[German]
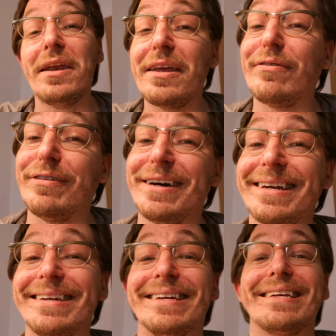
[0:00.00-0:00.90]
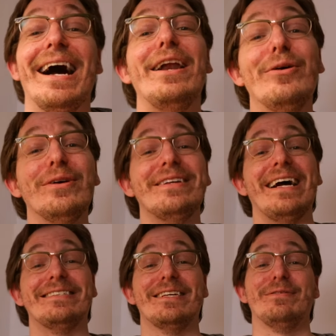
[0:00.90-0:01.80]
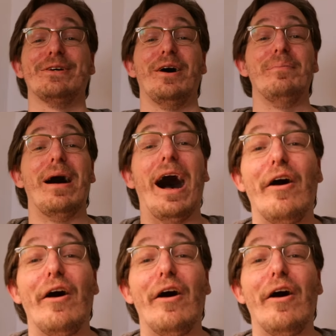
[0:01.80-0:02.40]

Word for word: Nicht wirklich. Hallo und herzlich willkommen